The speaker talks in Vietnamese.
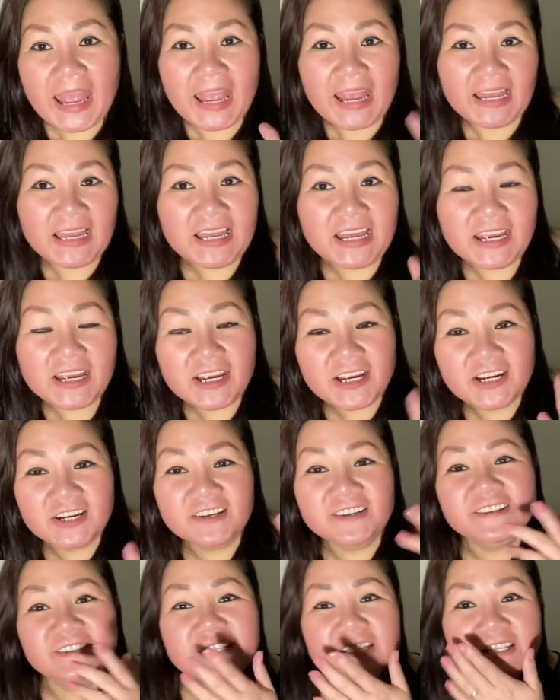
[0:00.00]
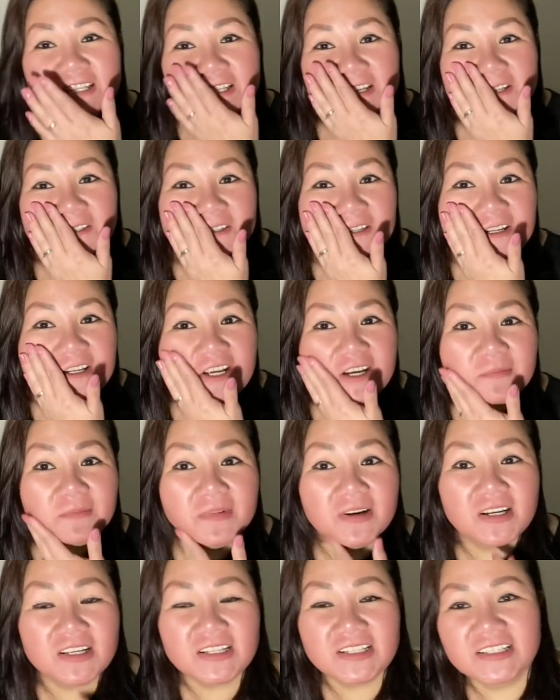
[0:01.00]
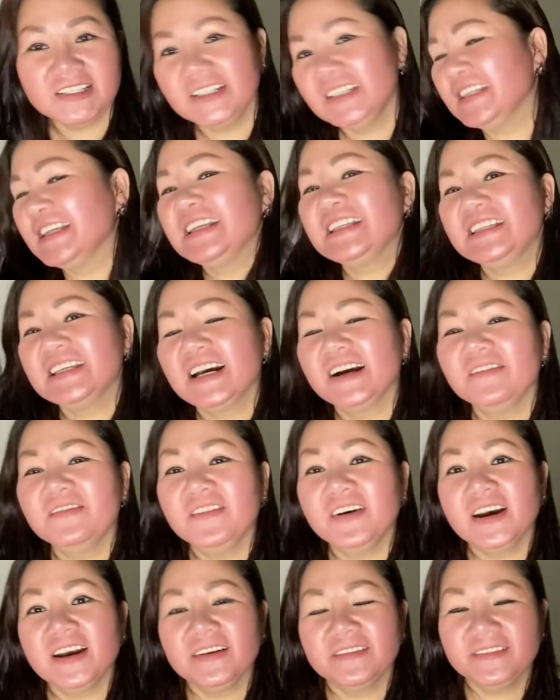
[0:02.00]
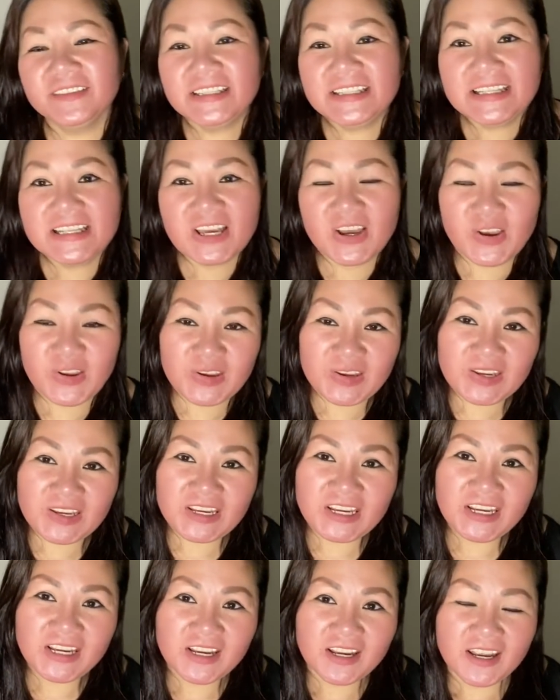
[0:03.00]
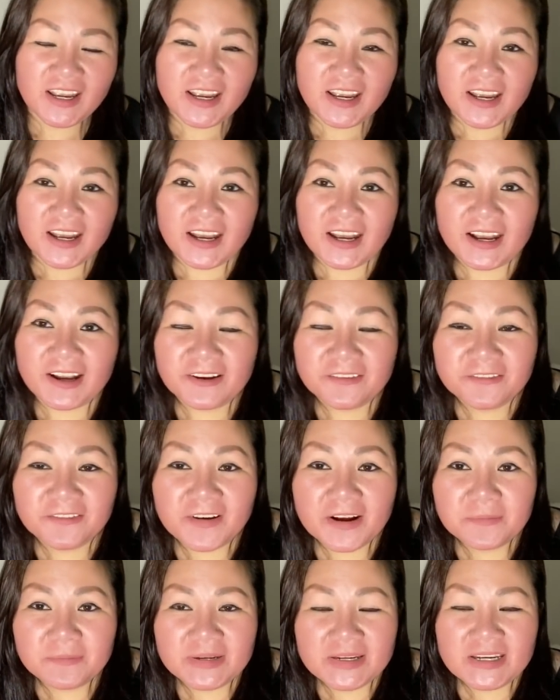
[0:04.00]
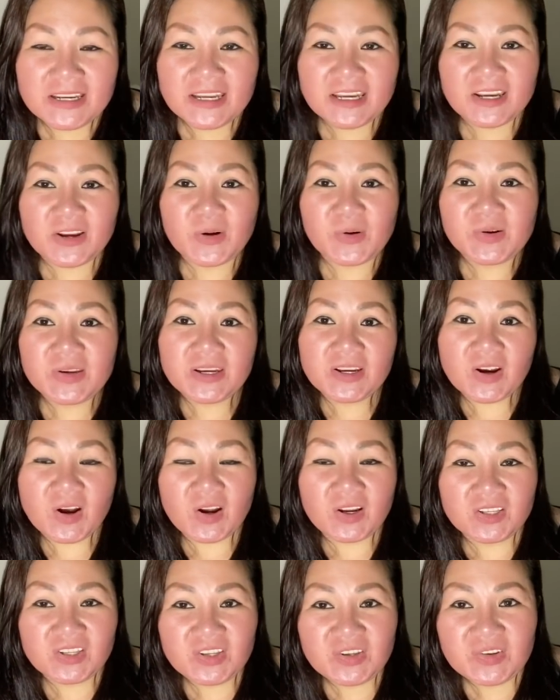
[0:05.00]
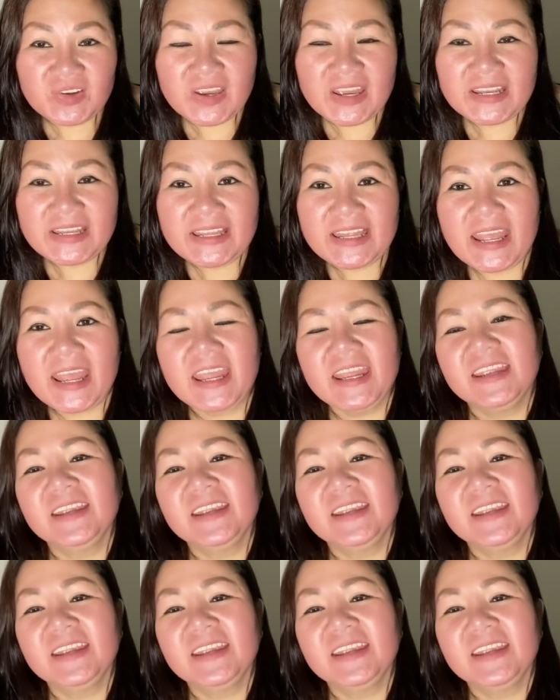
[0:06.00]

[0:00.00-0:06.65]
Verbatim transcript: Hello, xin chào tất cả mọi người đã trở về với Thủy uh, Family Oregon USA.